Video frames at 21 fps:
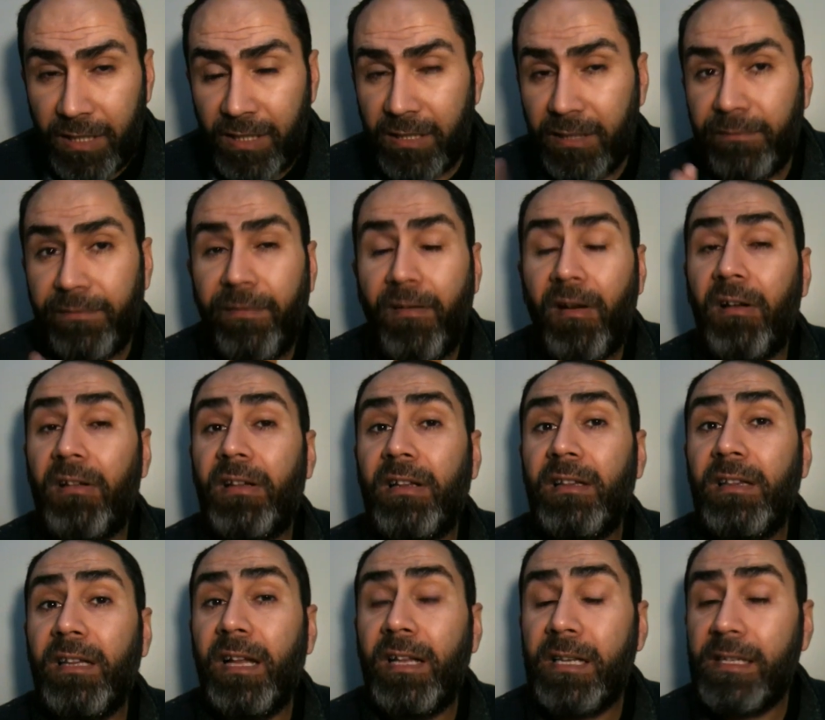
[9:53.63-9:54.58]
açısı
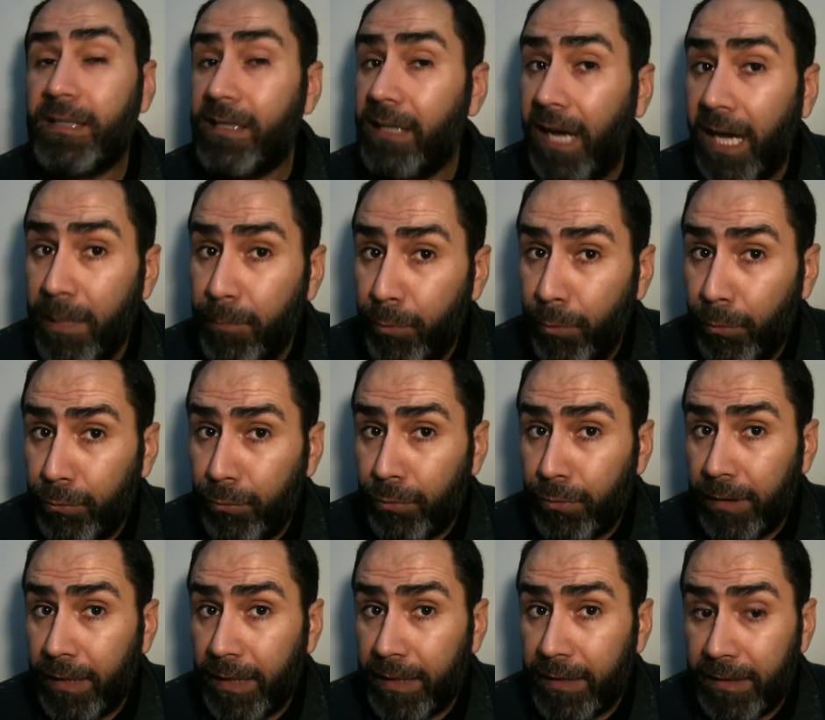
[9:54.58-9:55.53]
farklılığına sahip
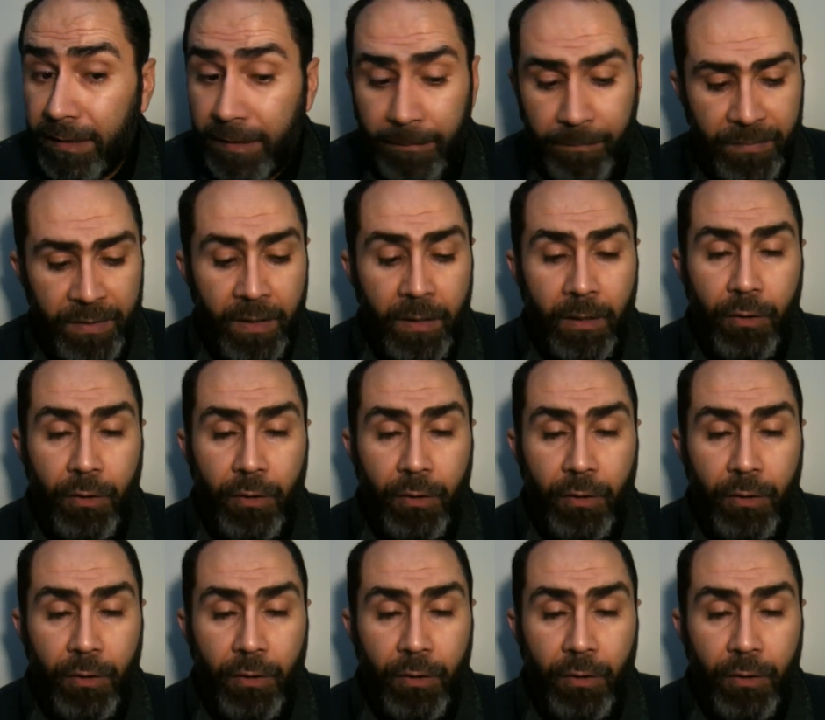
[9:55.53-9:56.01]
olduklarını,